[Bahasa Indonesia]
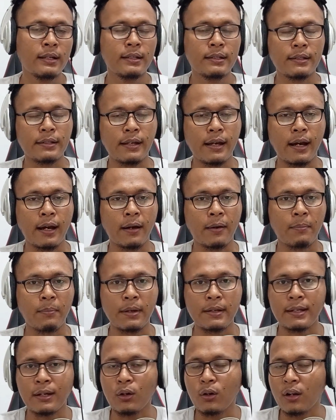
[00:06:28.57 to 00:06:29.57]
yang
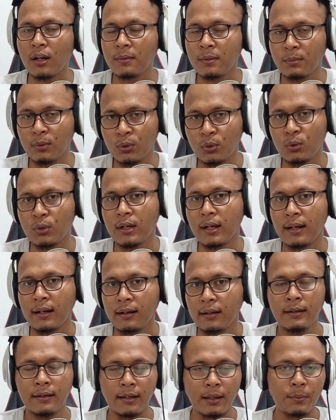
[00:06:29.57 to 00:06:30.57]
banyak orang membutuhkan. Nah,